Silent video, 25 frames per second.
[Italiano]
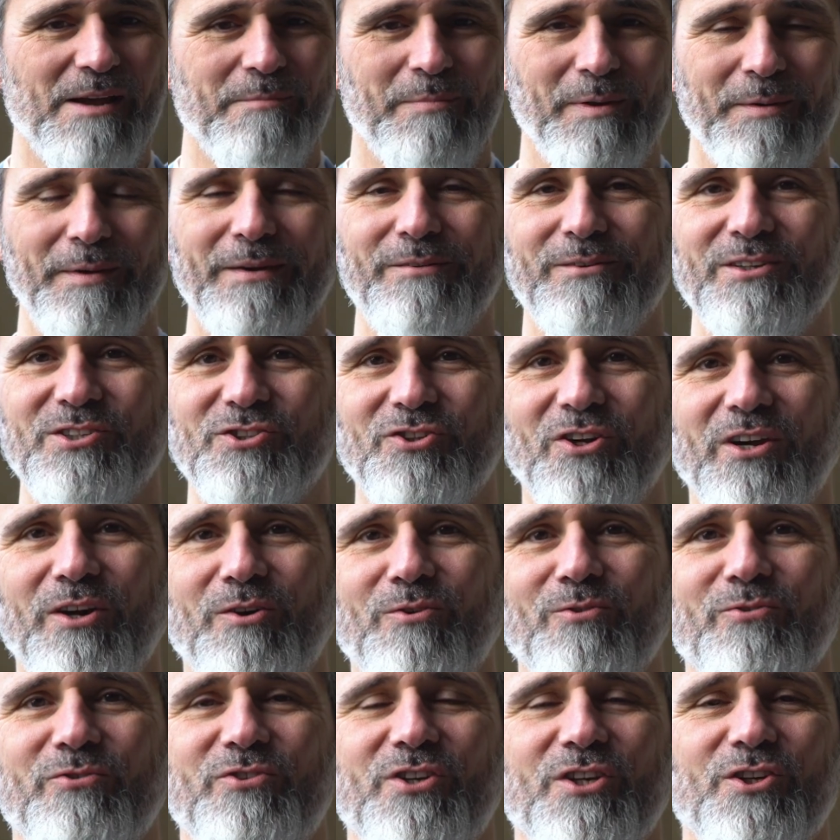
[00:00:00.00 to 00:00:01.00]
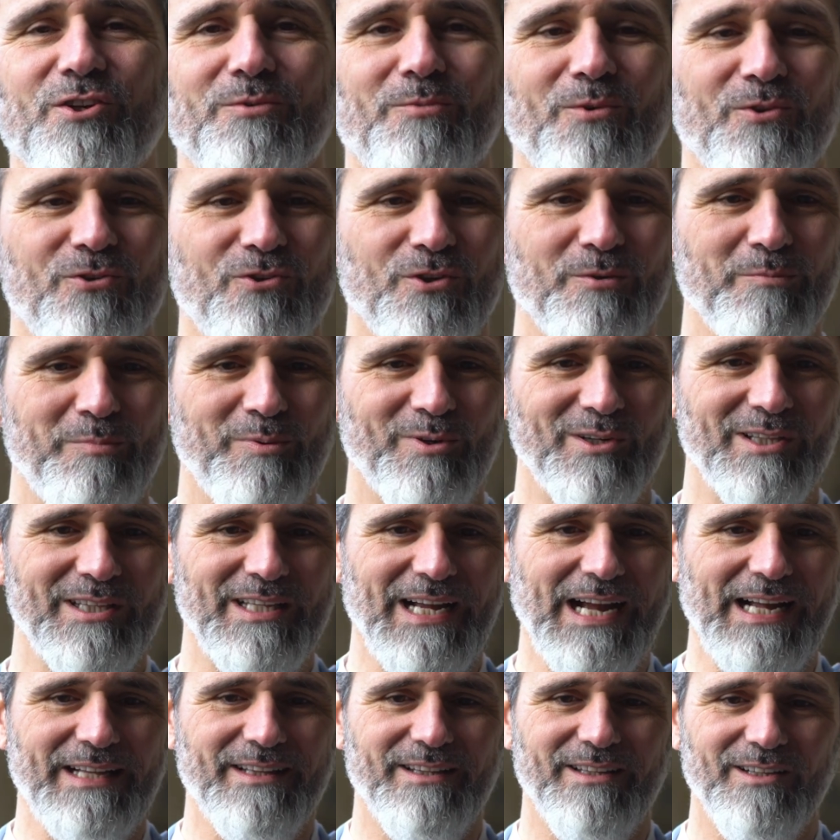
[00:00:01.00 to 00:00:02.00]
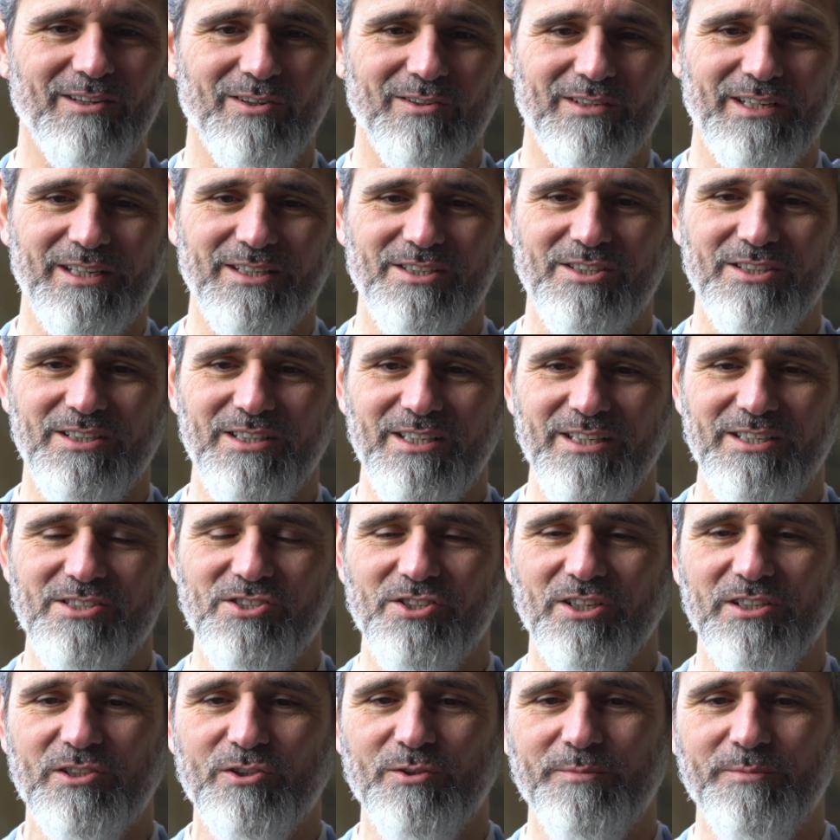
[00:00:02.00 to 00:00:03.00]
Per me questo è un segno molto importante, no? che ci dice